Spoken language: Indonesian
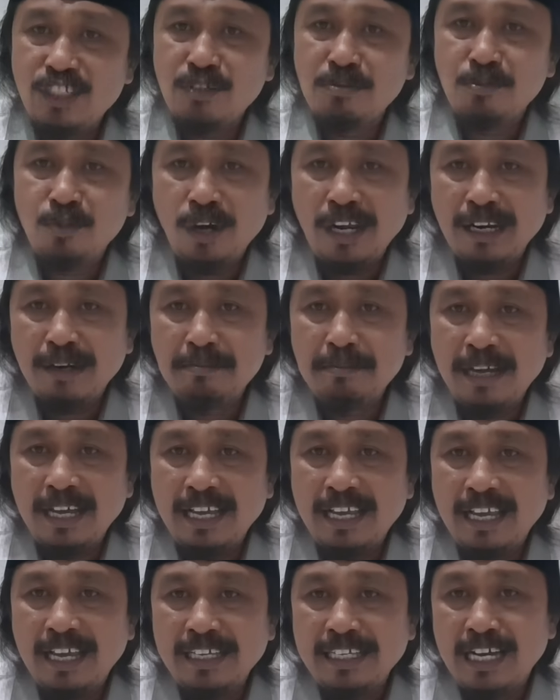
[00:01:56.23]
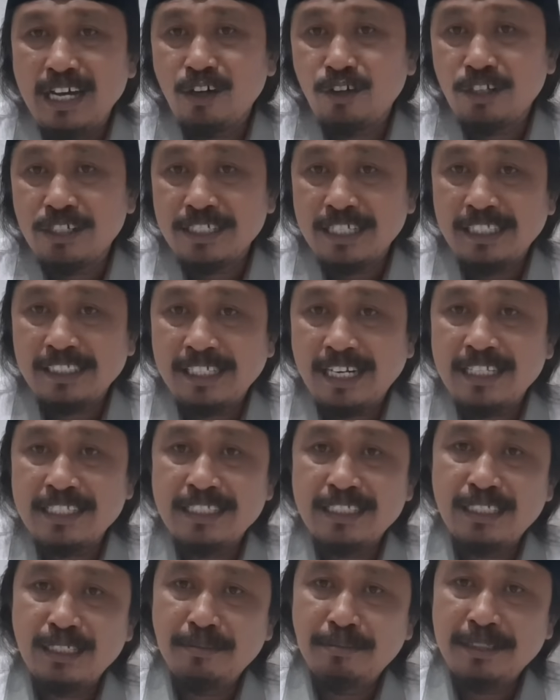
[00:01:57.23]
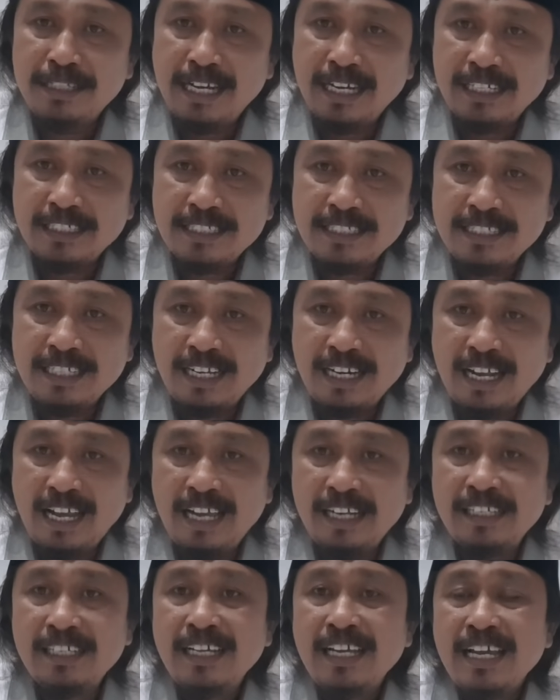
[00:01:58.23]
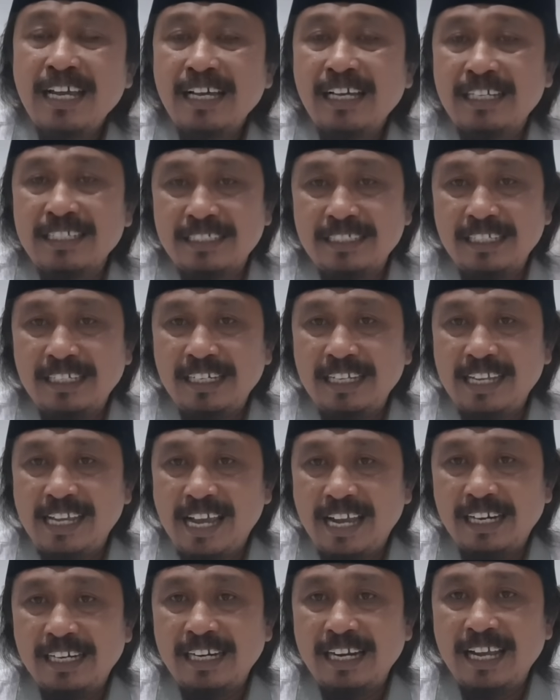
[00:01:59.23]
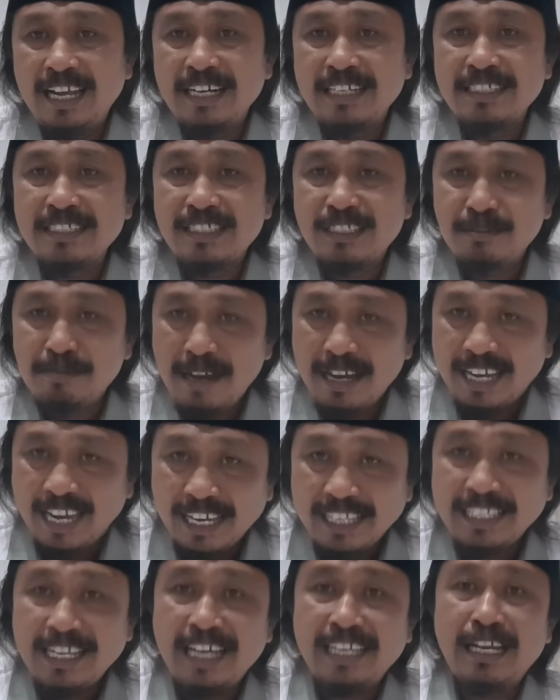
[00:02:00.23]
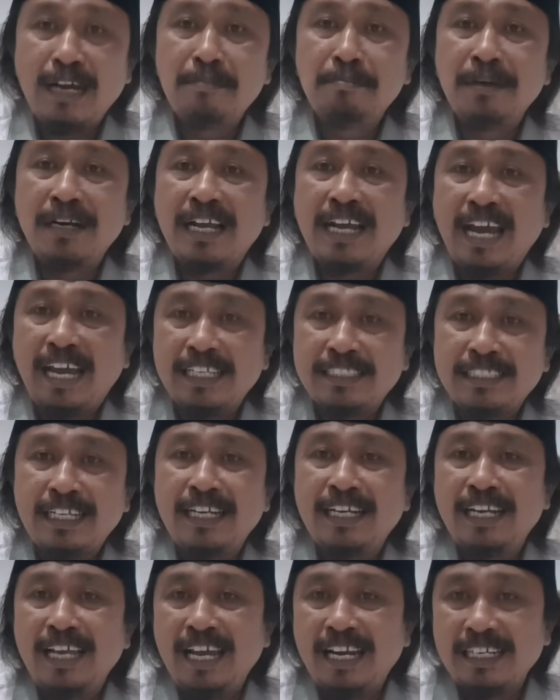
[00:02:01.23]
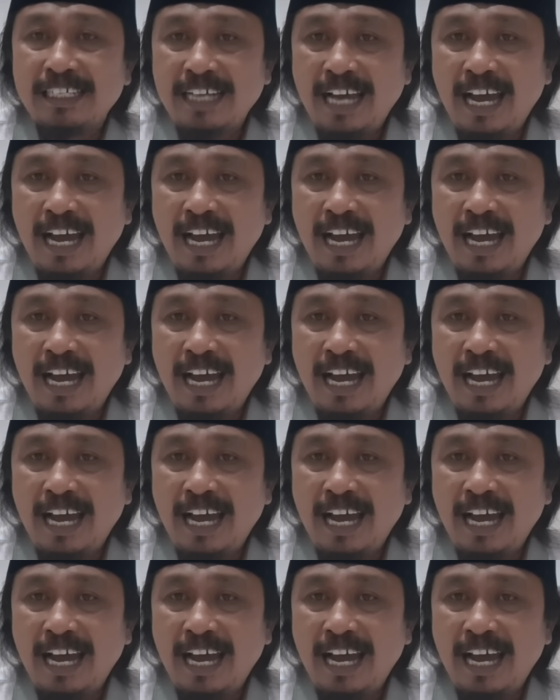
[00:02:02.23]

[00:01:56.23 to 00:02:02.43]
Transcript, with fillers: sebuah lembaga yang konsentrasi di bidang kesejarahan, kesenian, dan sebagainya yang berkaitan dengan